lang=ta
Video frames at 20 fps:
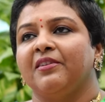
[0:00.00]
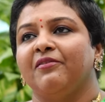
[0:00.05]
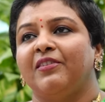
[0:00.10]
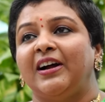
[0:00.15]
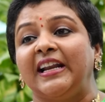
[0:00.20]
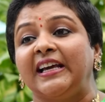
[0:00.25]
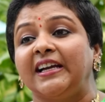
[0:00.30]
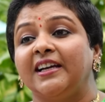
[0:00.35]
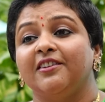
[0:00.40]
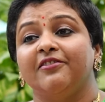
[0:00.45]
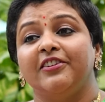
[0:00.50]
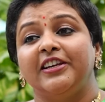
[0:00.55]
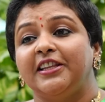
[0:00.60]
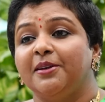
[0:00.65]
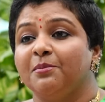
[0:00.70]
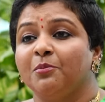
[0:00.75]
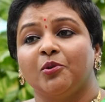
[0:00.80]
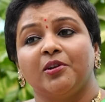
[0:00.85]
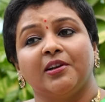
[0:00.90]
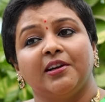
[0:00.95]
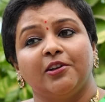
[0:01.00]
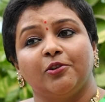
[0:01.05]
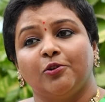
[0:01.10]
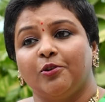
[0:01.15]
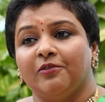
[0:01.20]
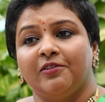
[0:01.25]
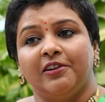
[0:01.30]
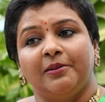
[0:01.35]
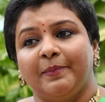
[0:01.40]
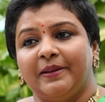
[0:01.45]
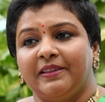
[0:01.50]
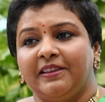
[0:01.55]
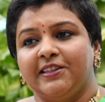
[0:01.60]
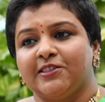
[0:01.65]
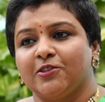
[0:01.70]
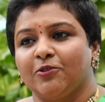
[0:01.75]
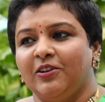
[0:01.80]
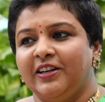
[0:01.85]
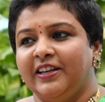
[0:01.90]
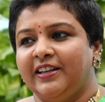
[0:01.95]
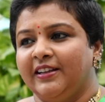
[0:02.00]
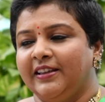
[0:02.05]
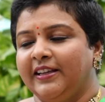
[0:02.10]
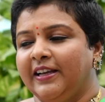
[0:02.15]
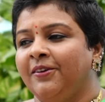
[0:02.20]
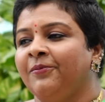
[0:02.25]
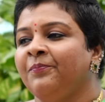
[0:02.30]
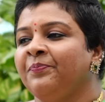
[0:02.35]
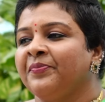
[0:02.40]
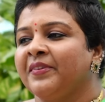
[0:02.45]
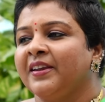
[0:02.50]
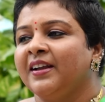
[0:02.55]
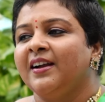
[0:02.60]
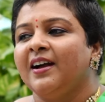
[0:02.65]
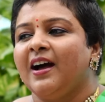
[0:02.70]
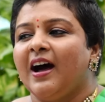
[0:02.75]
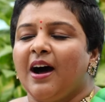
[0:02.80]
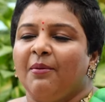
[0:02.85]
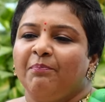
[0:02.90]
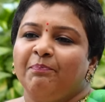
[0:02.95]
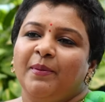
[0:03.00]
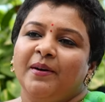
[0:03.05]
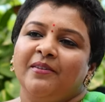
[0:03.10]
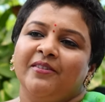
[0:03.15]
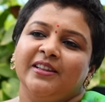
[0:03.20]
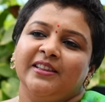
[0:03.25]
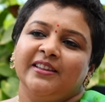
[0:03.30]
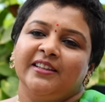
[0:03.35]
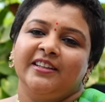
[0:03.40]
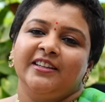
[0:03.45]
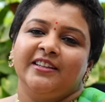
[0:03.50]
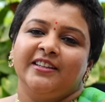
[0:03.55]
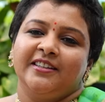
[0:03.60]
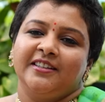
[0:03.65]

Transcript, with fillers: வடக்கு வீதி முருகர் கோவில் பற்றி சொல்லியிருந்தேன் அப்போ வந்து